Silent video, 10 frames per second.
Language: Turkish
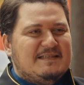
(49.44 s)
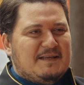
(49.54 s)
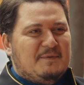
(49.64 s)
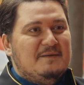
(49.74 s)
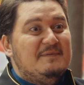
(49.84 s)
Siz
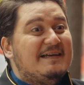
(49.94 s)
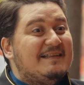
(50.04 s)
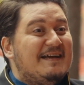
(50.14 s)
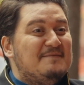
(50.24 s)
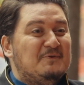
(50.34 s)
de benim ne
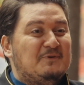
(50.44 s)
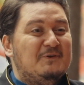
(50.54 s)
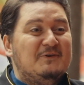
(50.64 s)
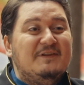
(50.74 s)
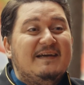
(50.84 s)
kadar
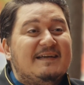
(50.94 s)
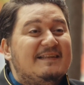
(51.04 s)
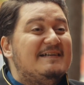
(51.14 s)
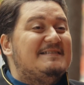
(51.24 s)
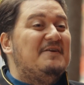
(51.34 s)
mutlu, ne
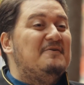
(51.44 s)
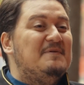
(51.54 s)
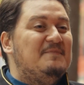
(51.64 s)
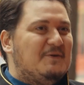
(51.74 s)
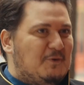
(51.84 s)
kadar
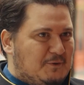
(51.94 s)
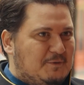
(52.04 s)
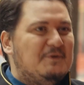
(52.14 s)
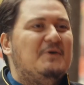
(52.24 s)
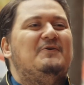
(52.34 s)
sevimli biri
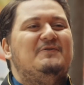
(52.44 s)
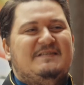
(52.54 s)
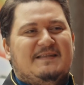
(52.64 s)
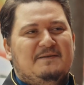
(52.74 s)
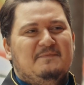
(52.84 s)
olduğumu görün
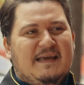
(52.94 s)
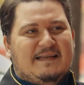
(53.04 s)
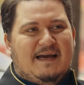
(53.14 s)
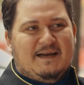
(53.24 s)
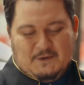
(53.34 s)
istedim.
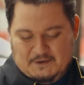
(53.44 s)
Yeterli